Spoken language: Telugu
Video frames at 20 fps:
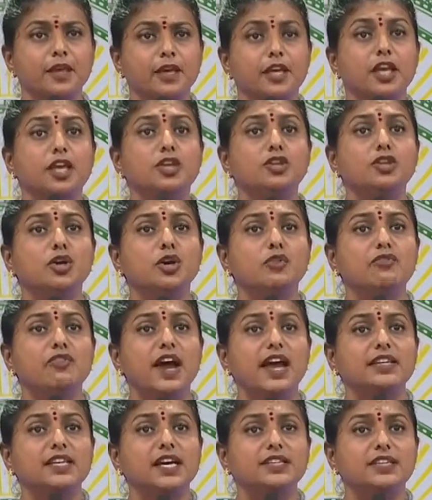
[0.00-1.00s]
ఎందుకు
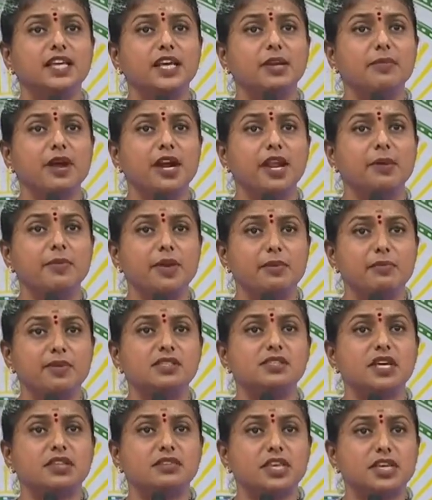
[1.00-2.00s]
వాయిదా తీర్మానం మేము
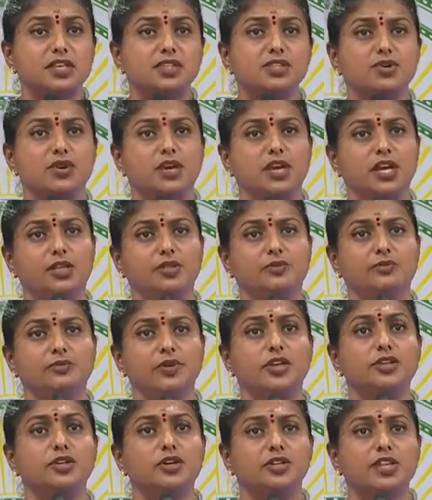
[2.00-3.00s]
ఇస్తే తీసుకోలేదు
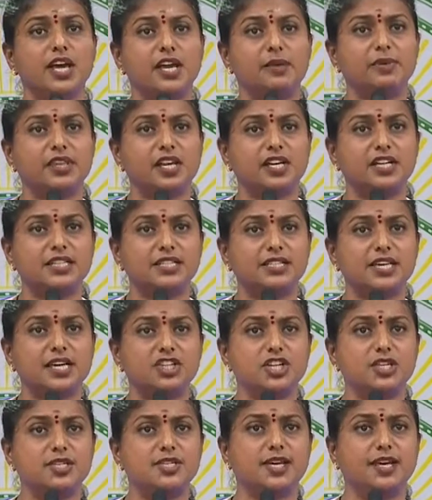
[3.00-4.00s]
ఎందుకు దాని మీద
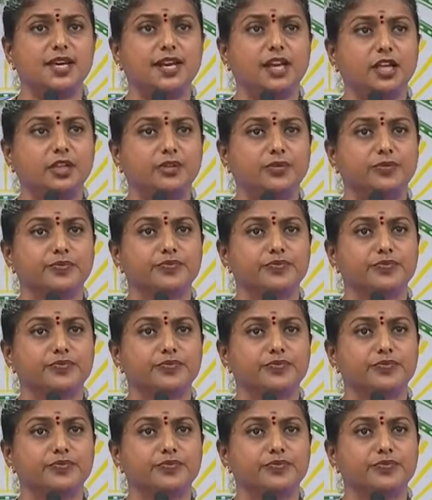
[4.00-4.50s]
డిస్కషన్ చేయలేదు